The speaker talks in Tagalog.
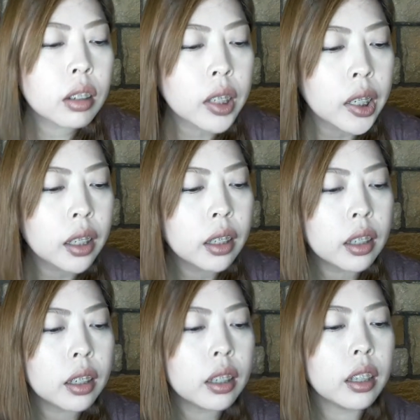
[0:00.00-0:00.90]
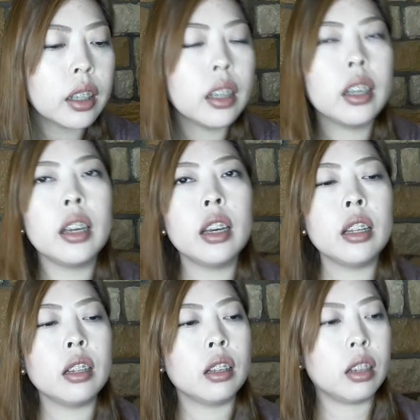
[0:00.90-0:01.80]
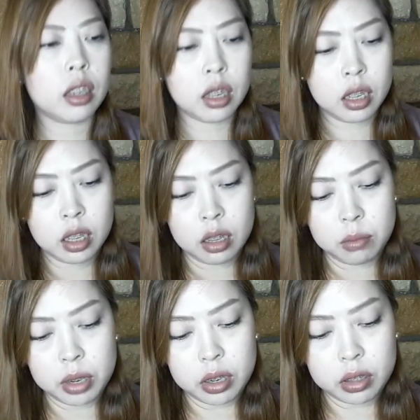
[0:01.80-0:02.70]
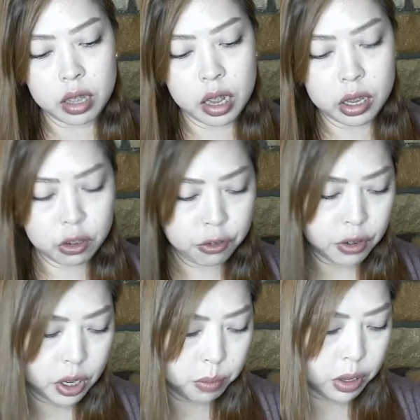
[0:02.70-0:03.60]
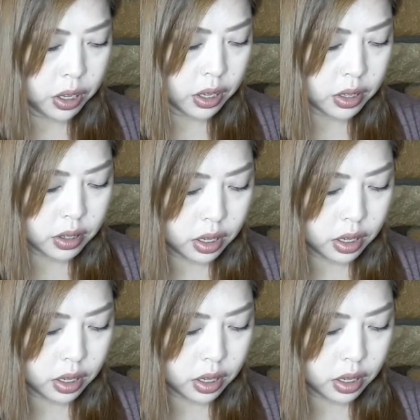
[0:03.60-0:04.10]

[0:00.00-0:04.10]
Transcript: Okay. And, meron tayong freebies.